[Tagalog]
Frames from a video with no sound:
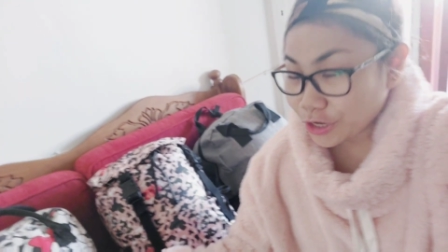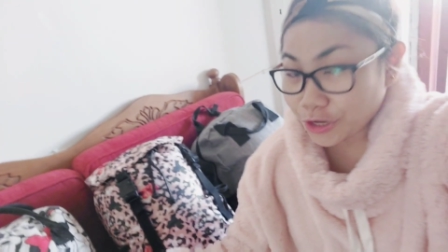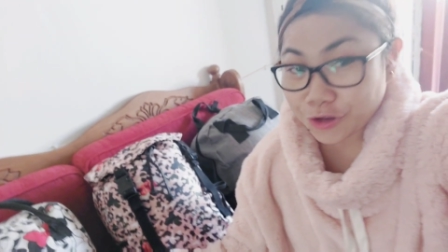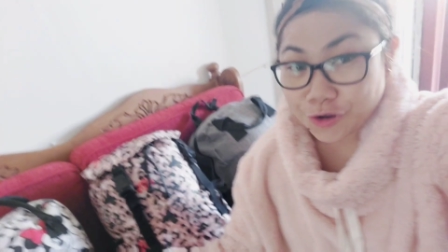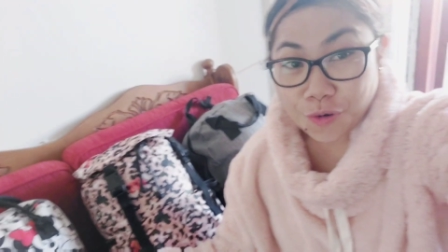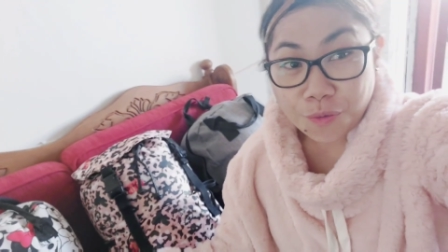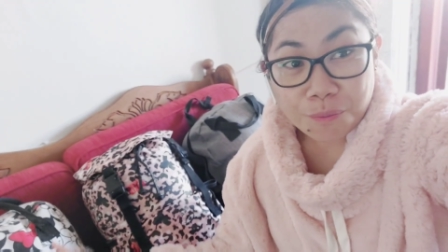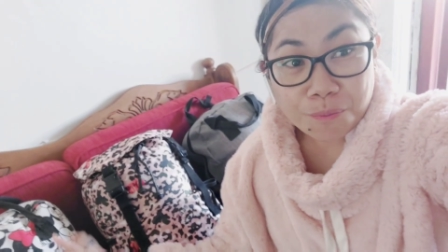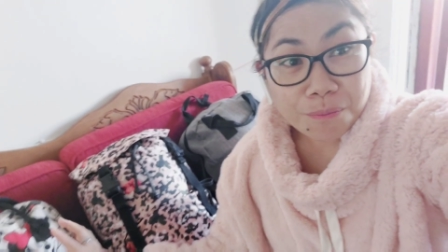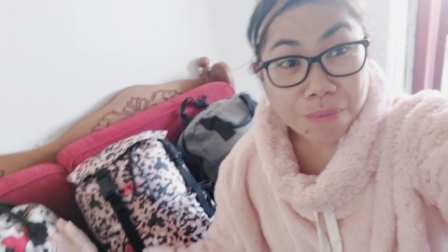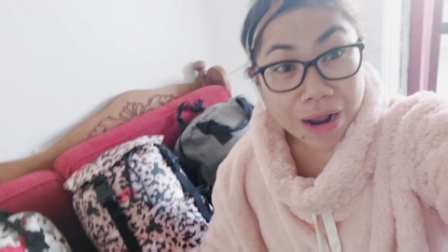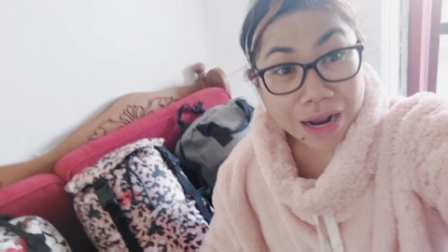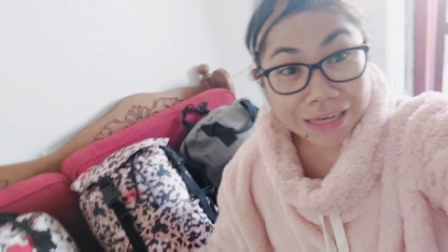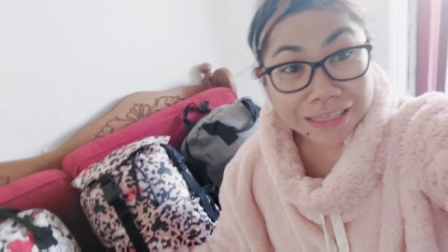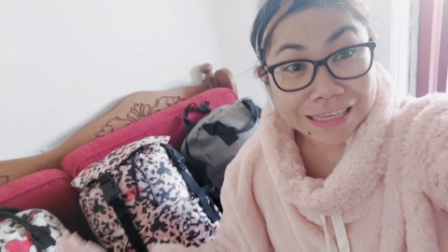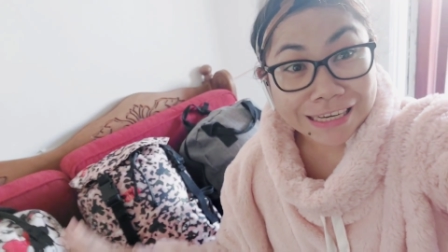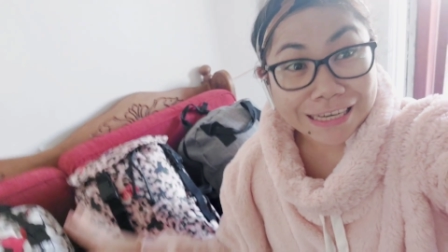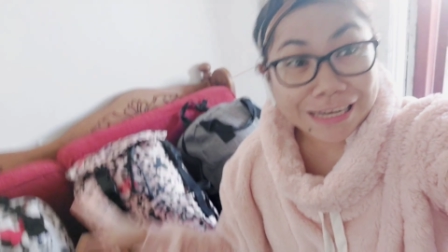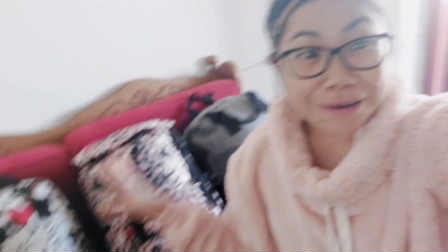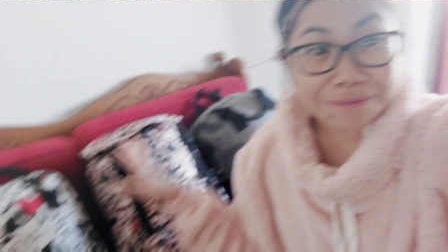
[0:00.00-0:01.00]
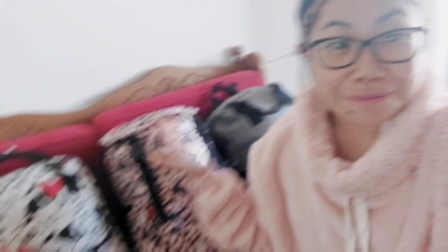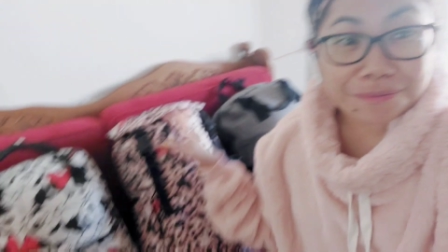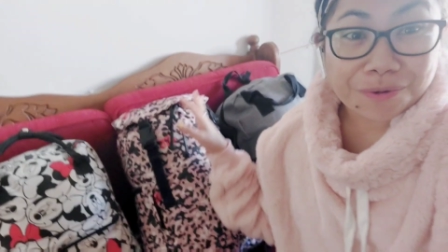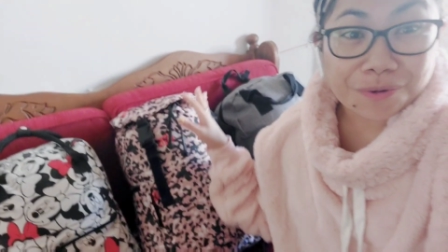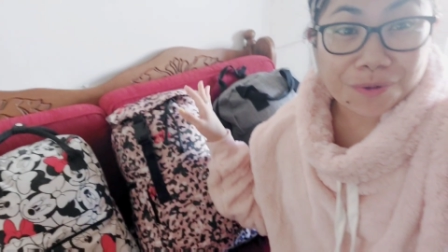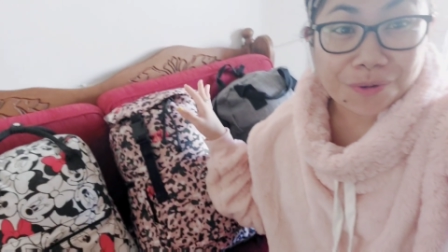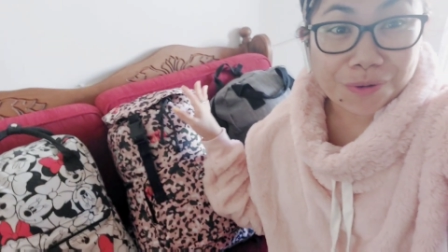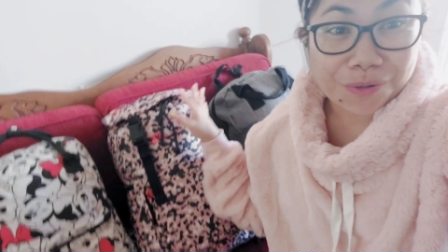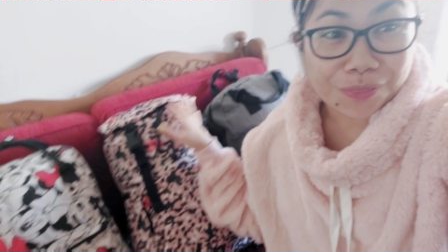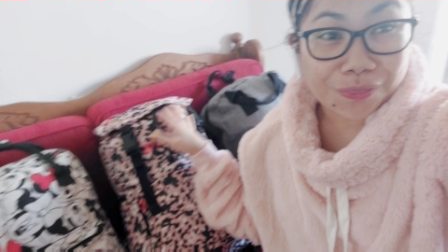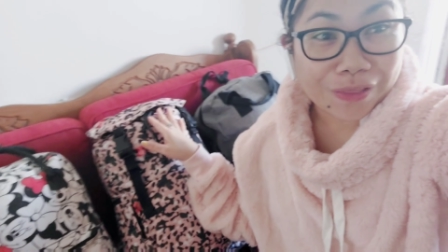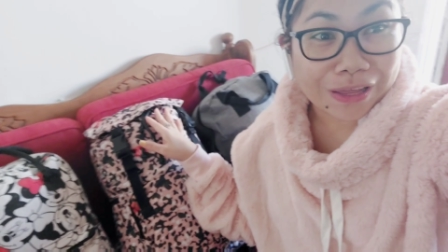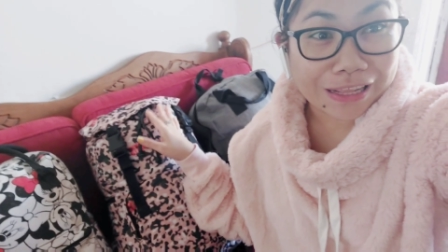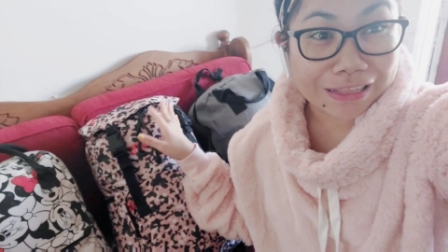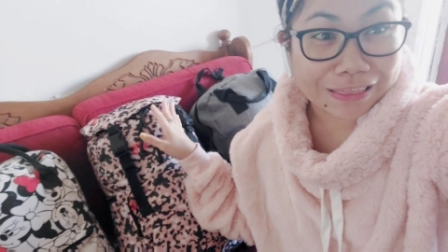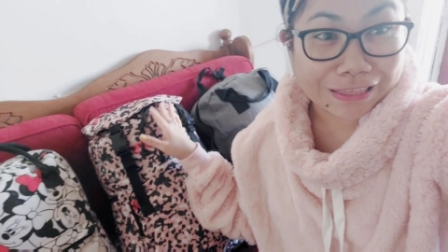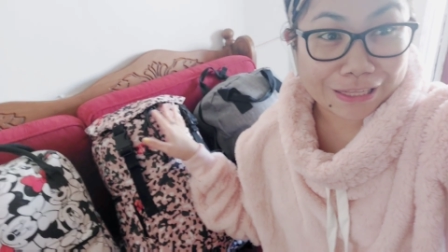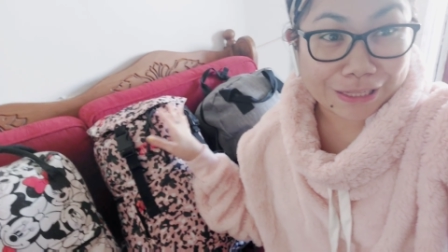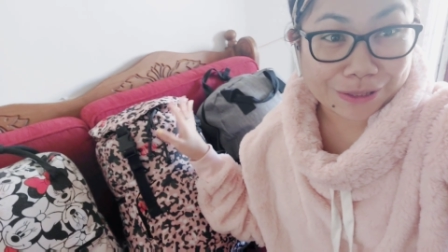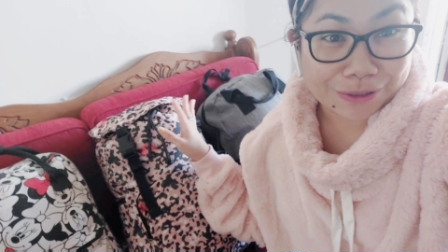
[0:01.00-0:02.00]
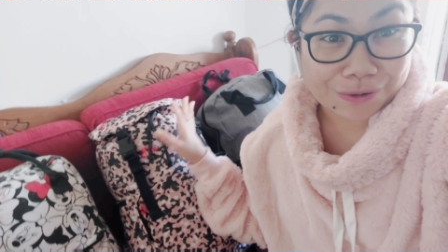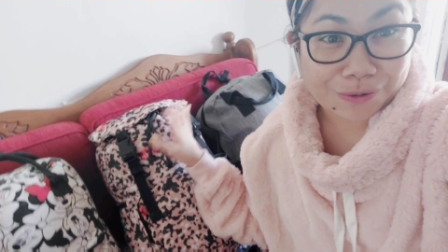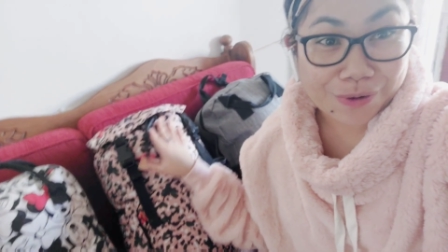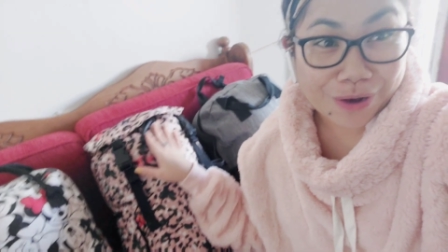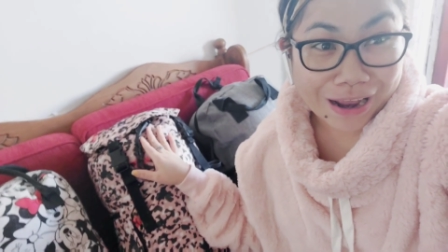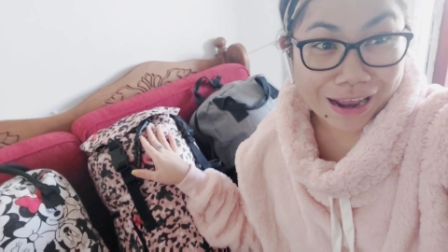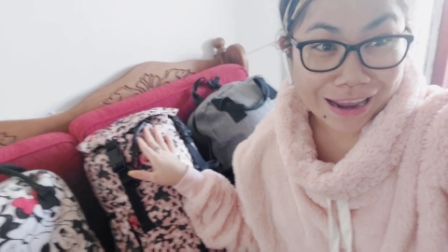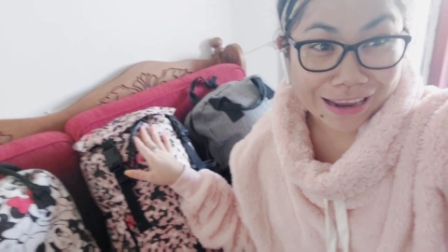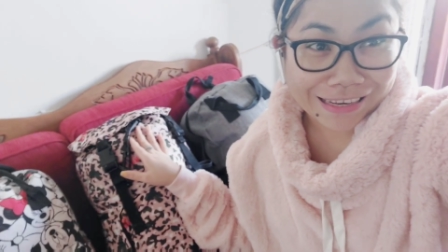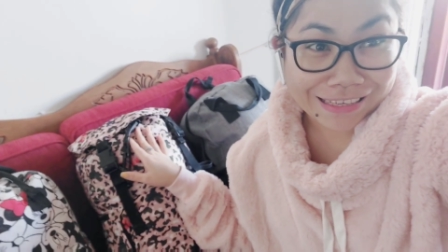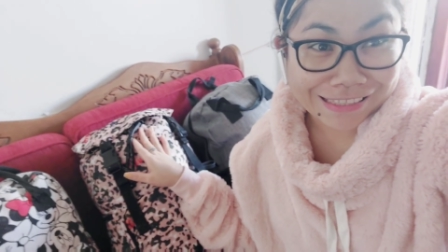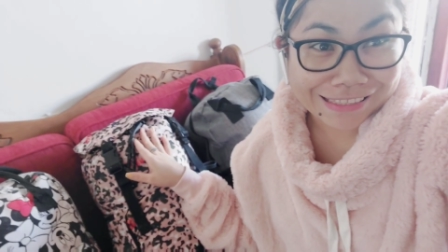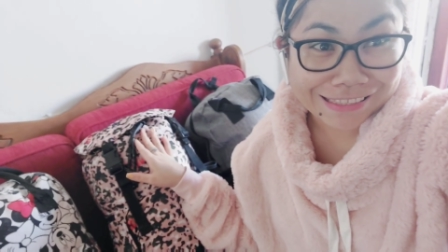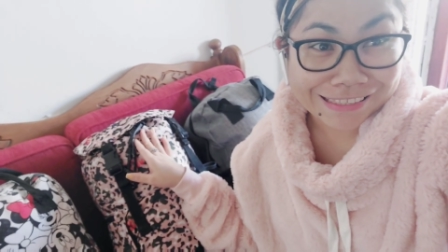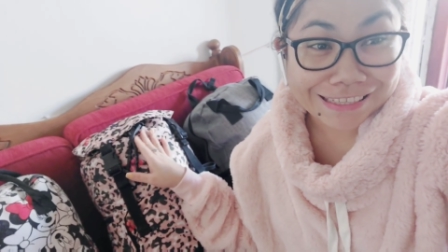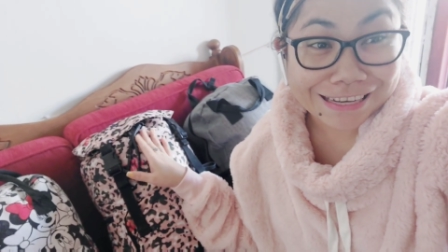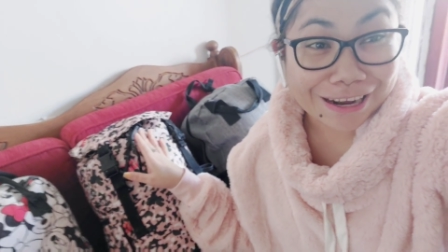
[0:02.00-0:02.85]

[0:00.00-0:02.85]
Yung bag na napulot natin to guys.